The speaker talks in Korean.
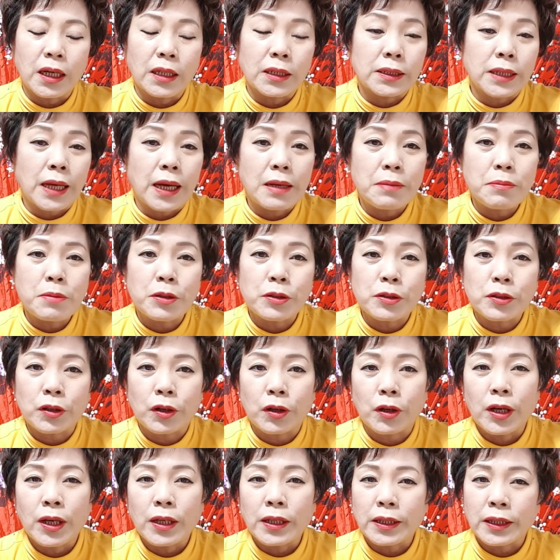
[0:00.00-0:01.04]
살면서
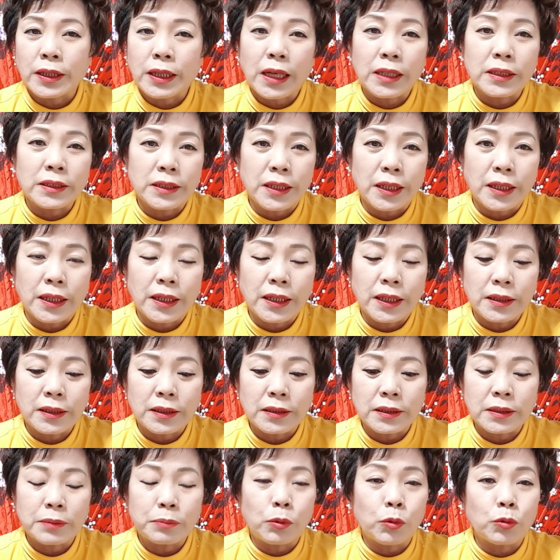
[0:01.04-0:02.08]
인간
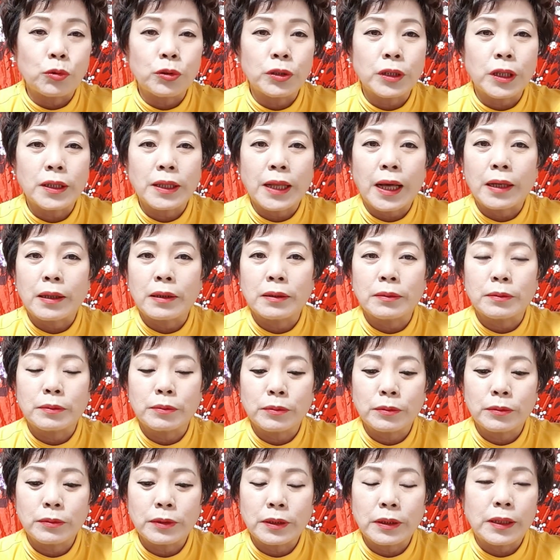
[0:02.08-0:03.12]
재해라든지 모든 게 나를
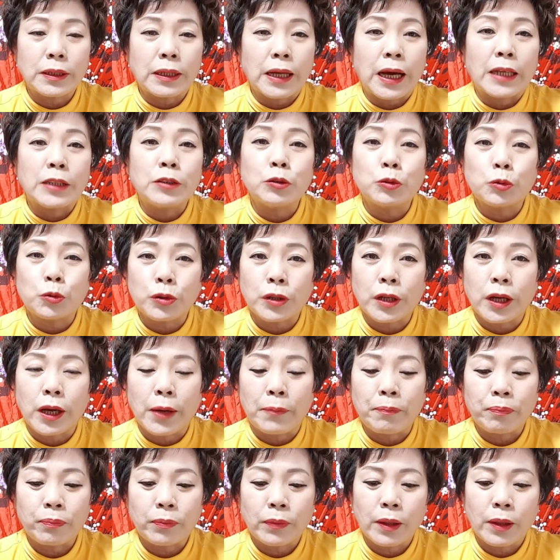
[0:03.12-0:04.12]
안 좋게